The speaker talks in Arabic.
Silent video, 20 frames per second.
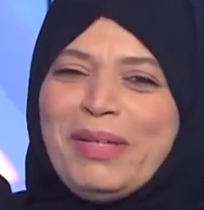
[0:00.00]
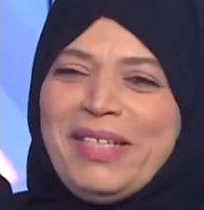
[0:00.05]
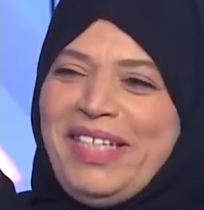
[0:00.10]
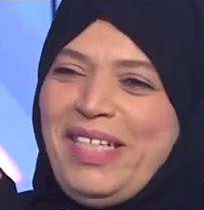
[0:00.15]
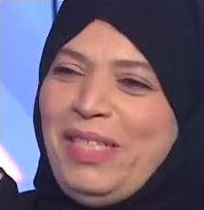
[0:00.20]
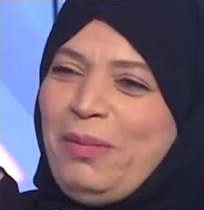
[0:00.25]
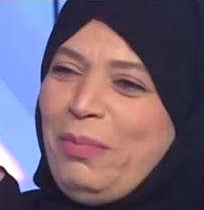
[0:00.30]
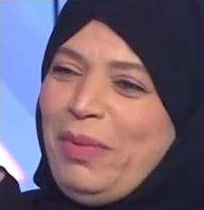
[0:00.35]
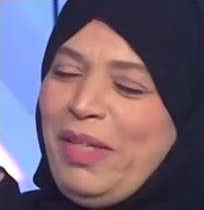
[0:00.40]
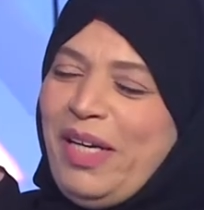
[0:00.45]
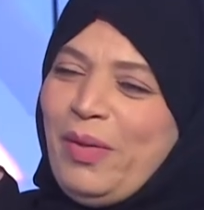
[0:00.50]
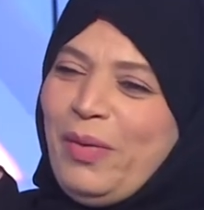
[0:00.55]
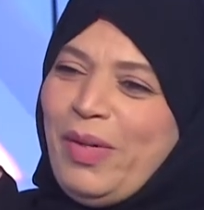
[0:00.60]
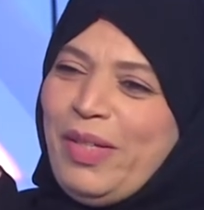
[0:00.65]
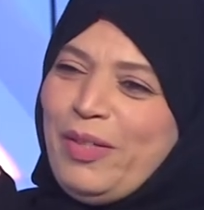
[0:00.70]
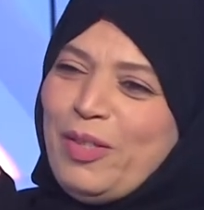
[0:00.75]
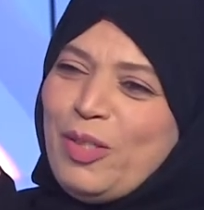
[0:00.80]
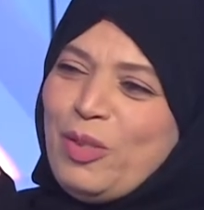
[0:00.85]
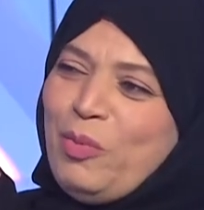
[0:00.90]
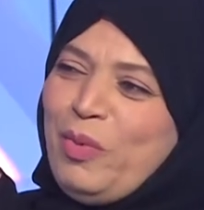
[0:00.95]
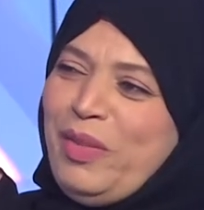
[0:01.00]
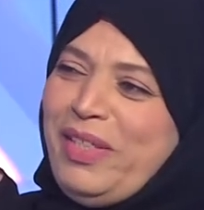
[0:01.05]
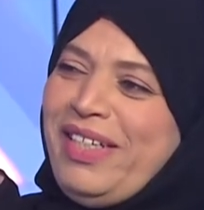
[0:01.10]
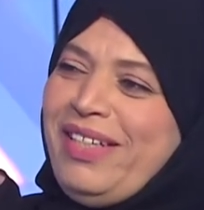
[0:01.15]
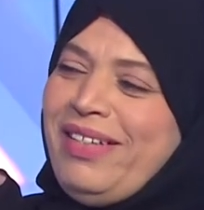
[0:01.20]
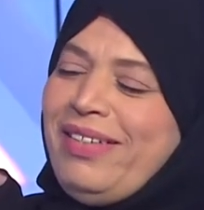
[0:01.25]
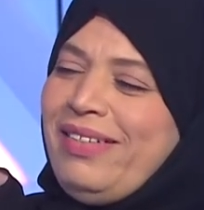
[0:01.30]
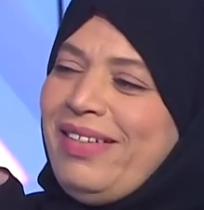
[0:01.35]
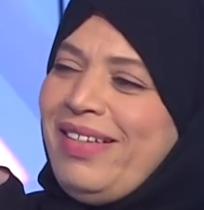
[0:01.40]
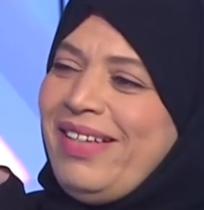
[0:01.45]
العيد بحوالي
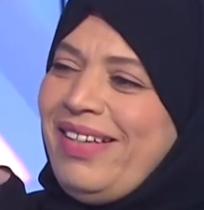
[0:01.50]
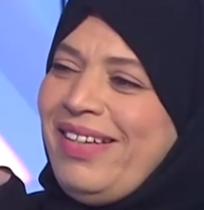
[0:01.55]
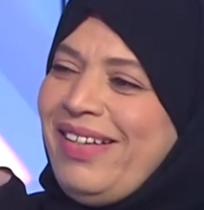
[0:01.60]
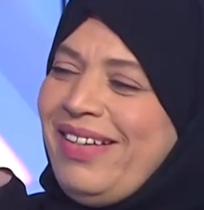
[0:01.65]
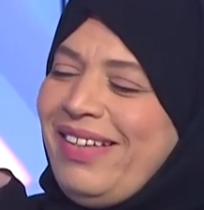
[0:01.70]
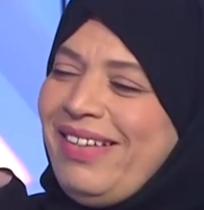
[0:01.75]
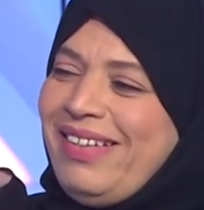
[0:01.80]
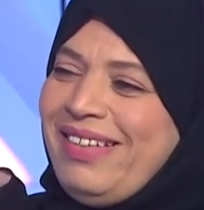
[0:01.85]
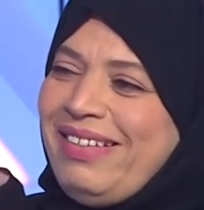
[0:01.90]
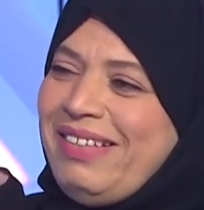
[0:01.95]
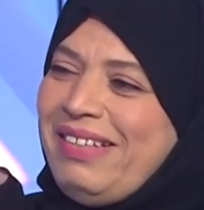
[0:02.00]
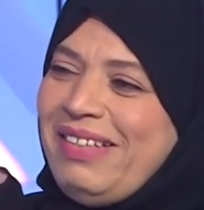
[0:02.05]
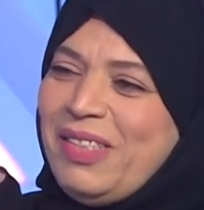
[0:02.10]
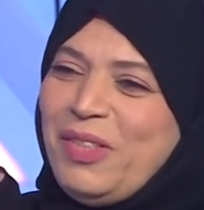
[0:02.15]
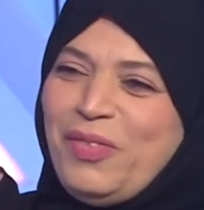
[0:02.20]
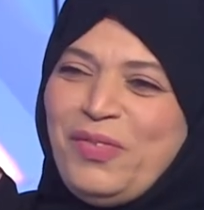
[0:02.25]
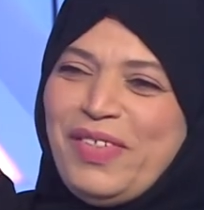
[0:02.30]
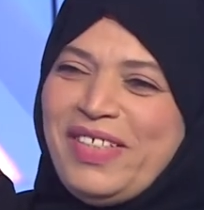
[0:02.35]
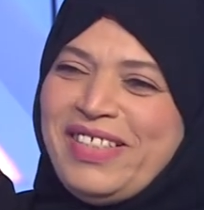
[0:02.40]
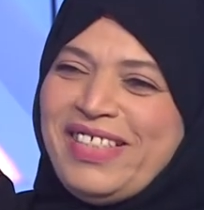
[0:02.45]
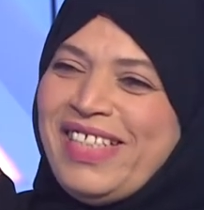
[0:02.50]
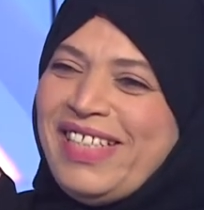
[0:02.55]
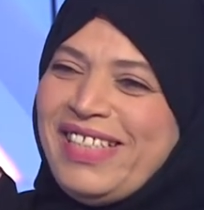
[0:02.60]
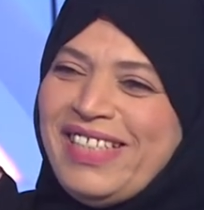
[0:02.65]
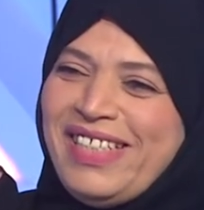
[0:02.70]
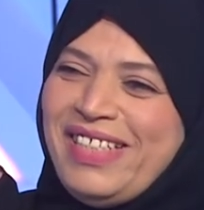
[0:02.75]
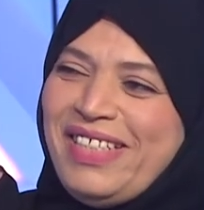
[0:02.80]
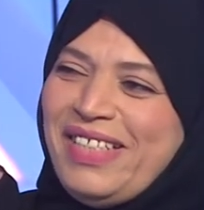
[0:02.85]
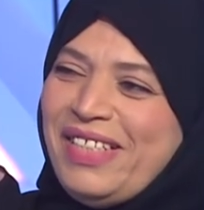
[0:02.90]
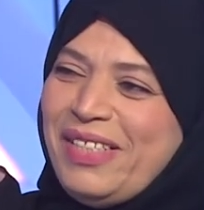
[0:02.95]
اسبوعين
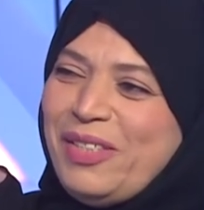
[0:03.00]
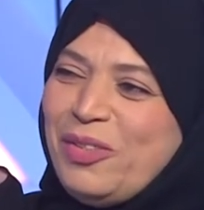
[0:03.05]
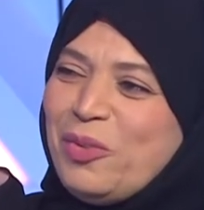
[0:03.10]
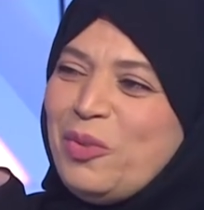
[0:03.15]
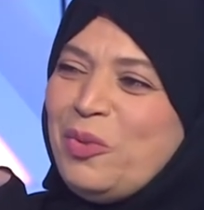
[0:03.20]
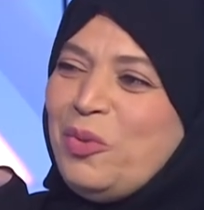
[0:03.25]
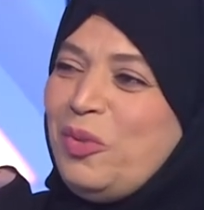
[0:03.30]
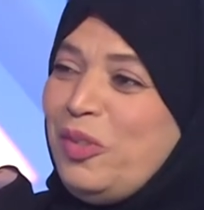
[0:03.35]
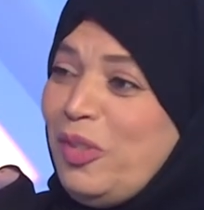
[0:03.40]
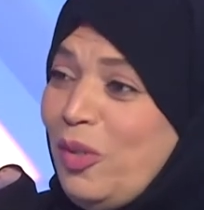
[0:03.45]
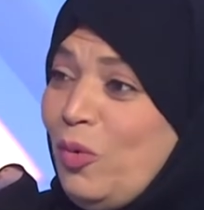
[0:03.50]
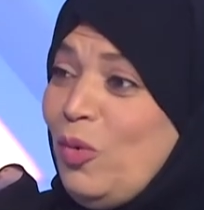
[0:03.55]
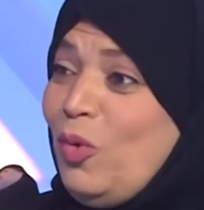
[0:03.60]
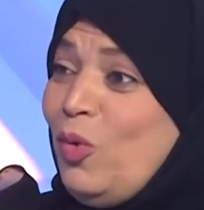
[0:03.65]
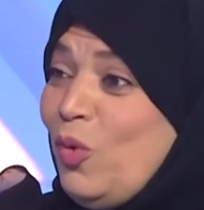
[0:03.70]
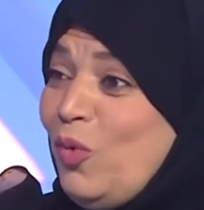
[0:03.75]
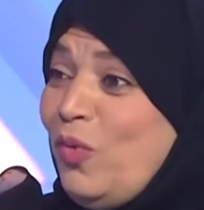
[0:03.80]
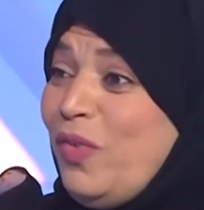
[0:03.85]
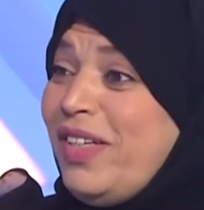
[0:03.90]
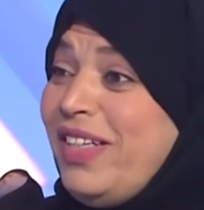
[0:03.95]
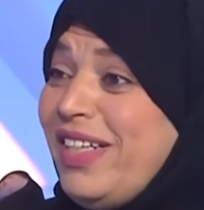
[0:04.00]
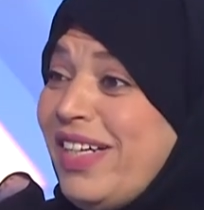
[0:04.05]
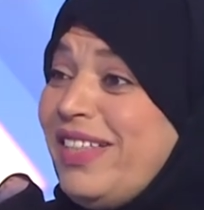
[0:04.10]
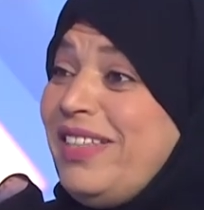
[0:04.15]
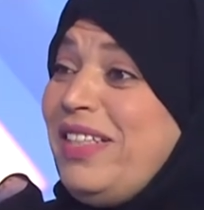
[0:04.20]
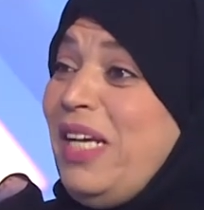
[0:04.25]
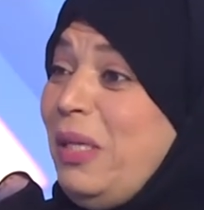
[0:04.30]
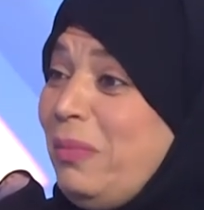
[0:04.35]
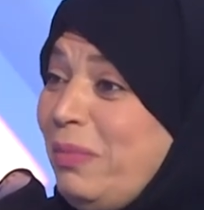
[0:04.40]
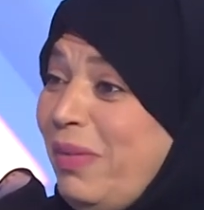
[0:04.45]
تفاجئنا انه يذكروننا وانه فريق
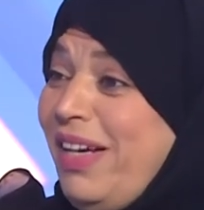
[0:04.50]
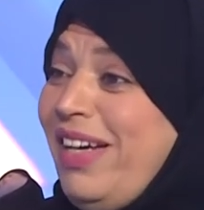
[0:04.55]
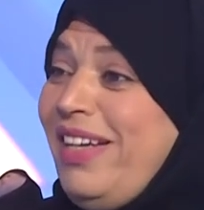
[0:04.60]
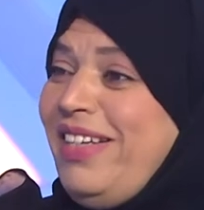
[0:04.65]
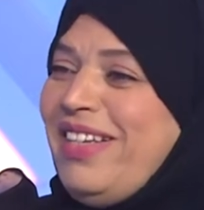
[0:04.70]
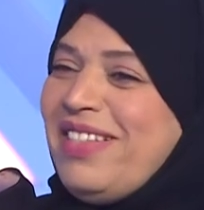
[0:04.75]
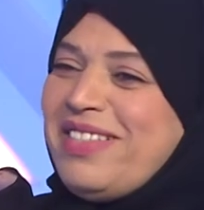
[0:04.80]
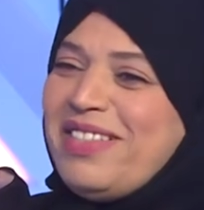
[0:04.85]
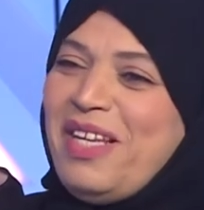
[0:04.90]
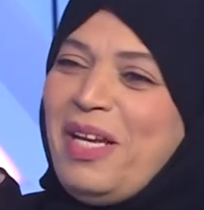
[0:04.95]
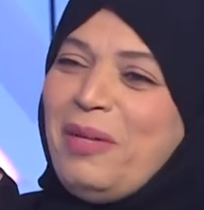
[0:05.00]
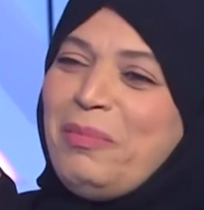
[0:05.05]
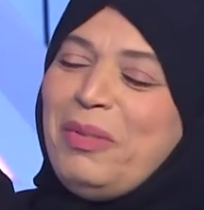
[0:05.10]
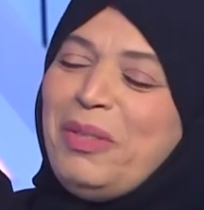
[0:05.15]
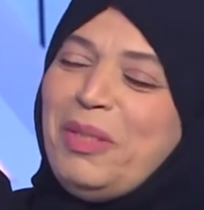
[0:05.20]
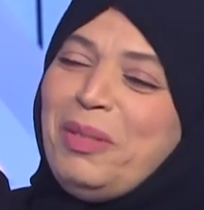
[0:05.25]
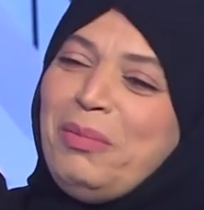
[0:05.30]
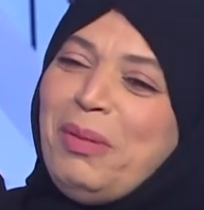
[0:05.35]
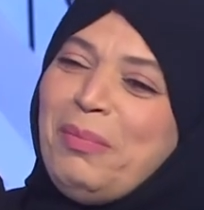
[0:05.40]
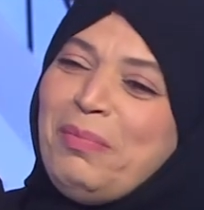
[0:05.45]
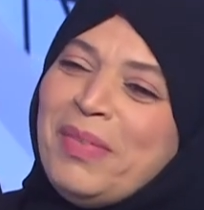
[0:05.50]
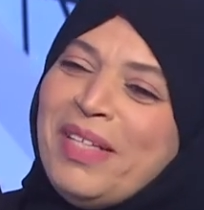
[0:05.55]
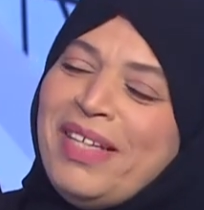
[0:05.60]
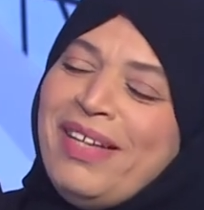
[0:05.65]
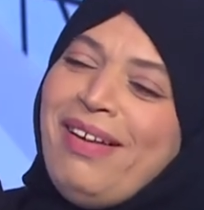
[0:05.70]
دعم اهالي اصحاب الهمم